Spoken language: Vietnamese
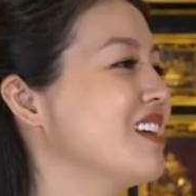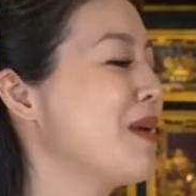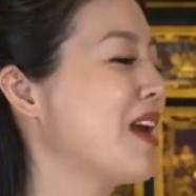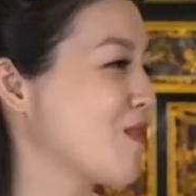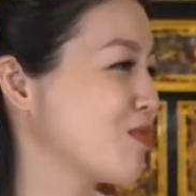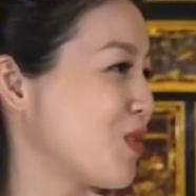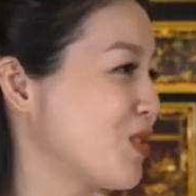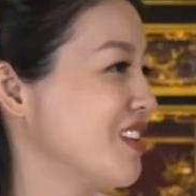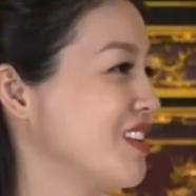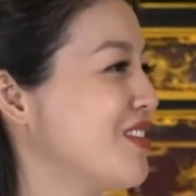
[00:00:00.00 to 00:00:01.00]
bài học đầu
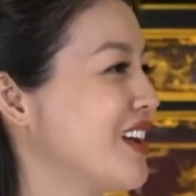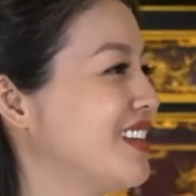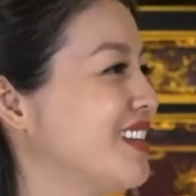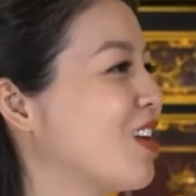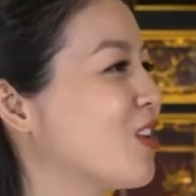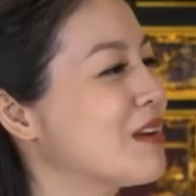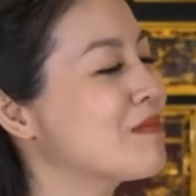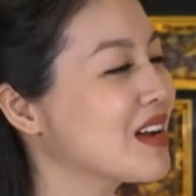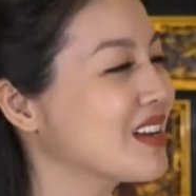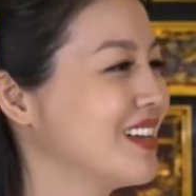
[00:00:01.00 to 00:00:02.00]
đời như vậy thì thầy có
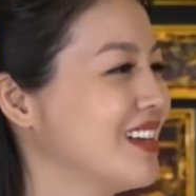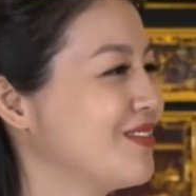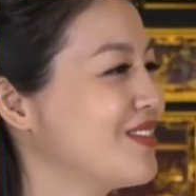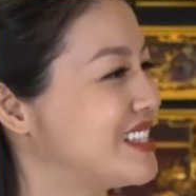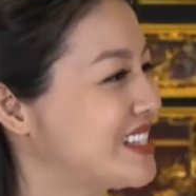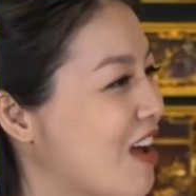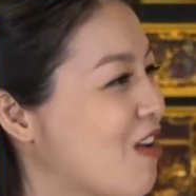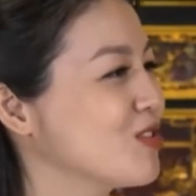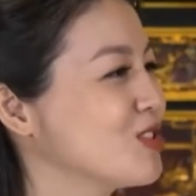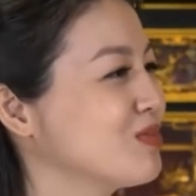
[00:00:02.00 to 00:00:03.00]
thắc mắc vì
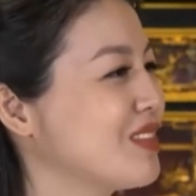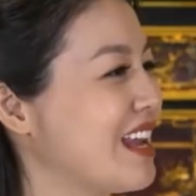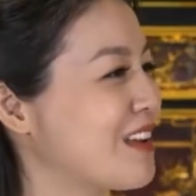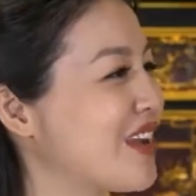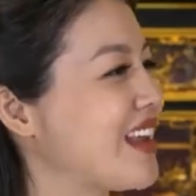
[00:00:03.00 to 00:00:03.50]
sao chúng ta lại phải